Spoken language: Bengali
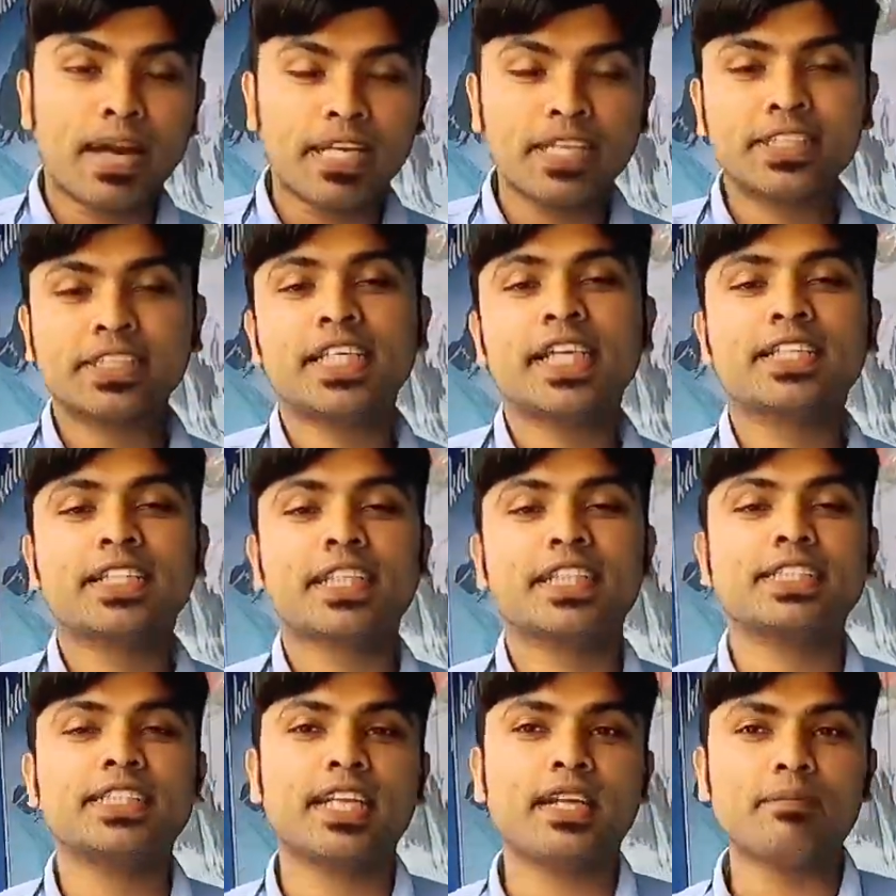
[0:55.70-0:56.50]
মালয়েশিয়া
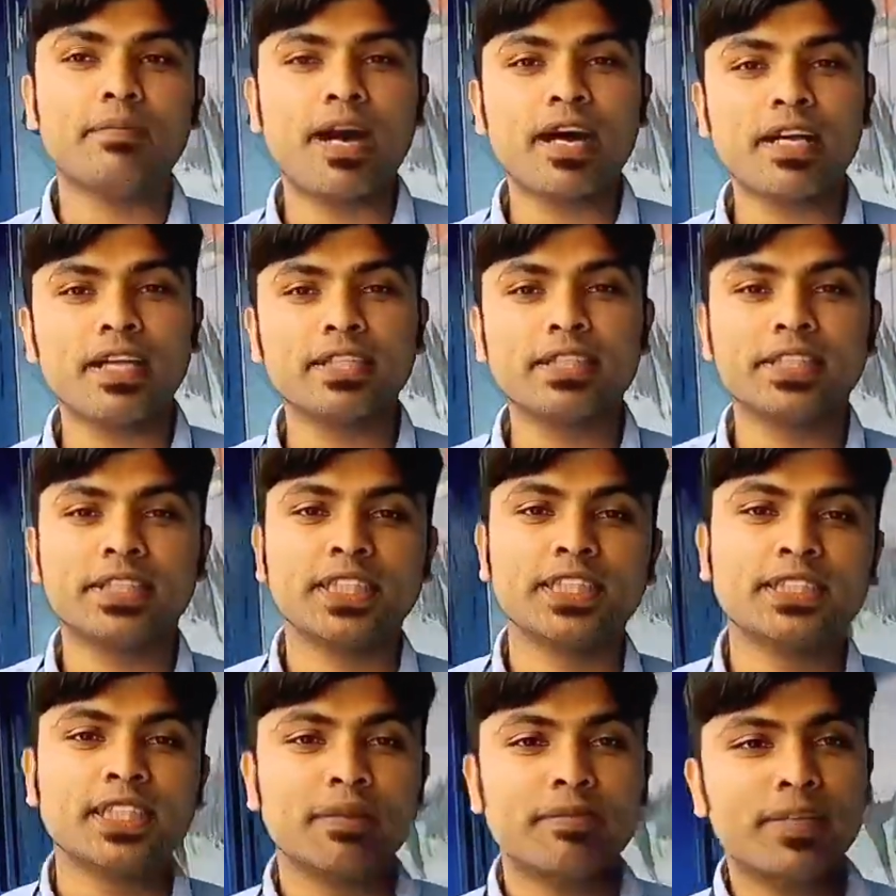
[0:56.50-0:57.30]
থেকে যারা
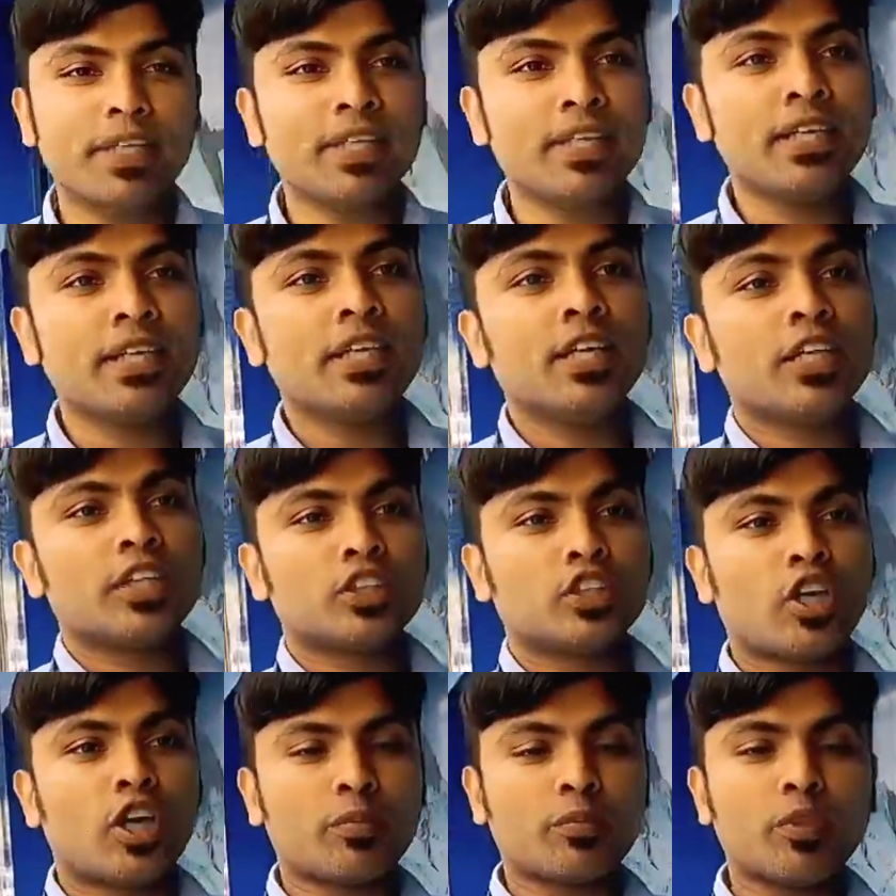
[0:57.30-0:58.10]
বাংলাদেশে যাবেন
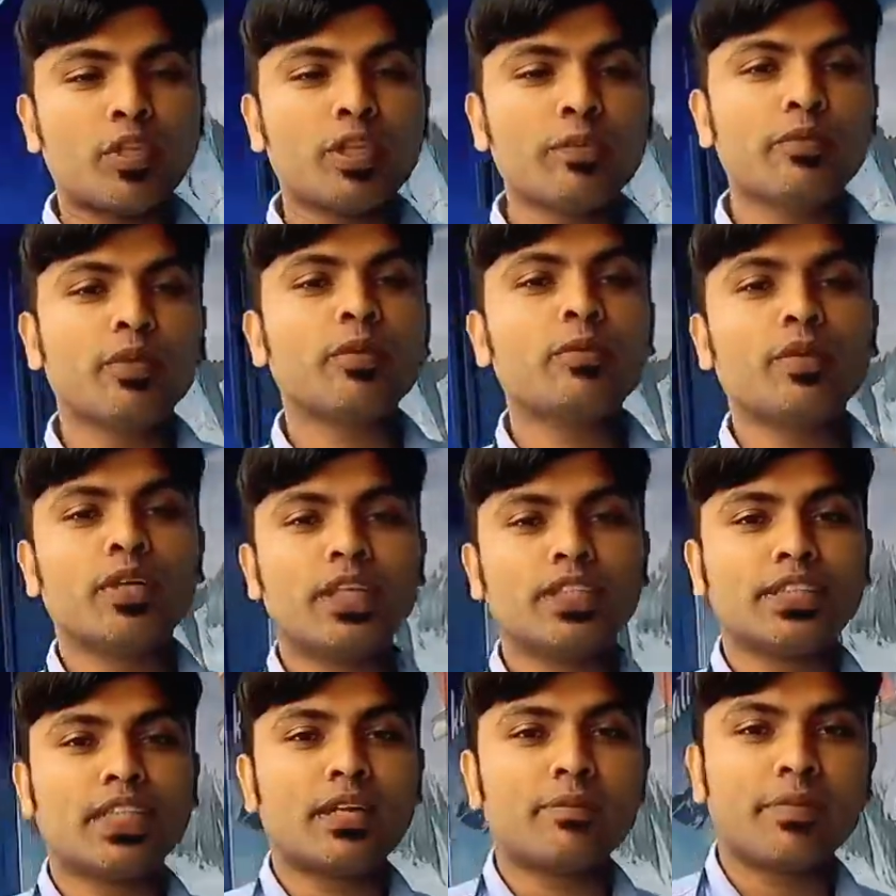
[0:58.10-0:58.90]
সর্বনিম্ন
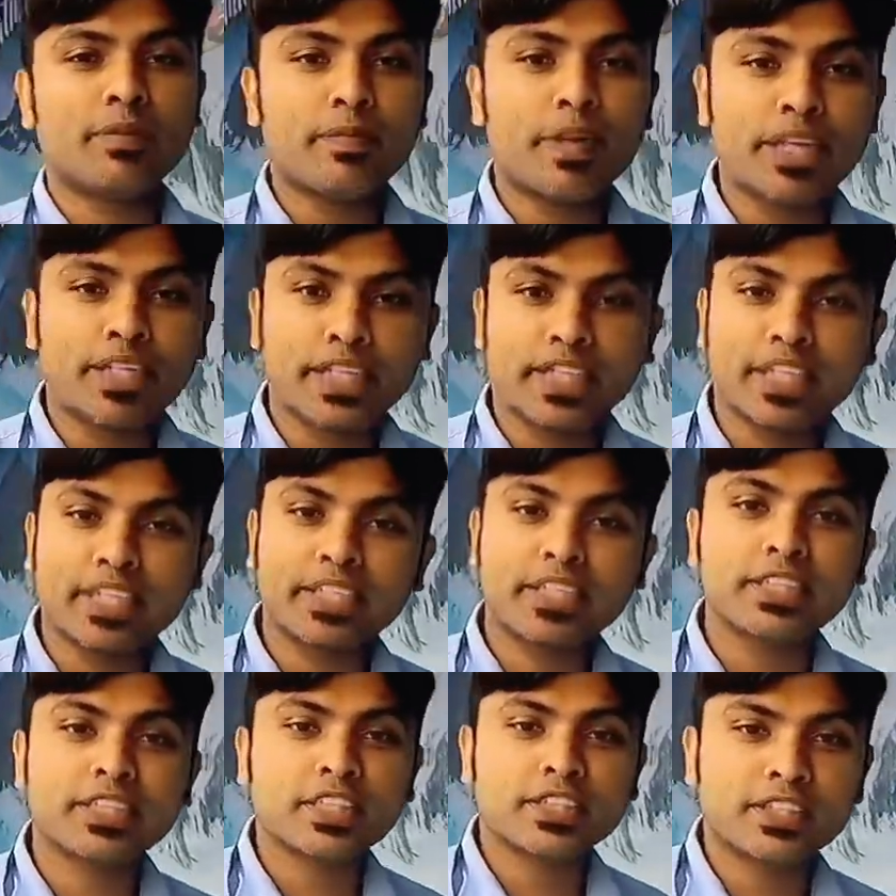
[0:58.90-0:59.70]
মূল্যে যারা বিমান
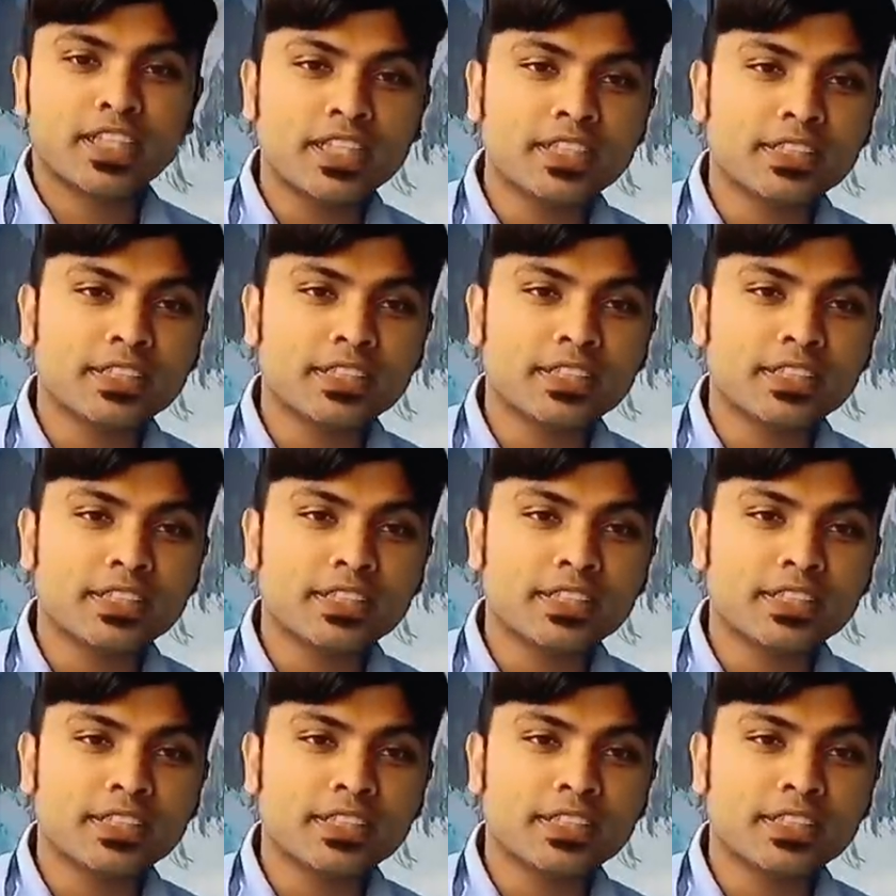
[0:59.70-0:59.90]
টিকিট নিতে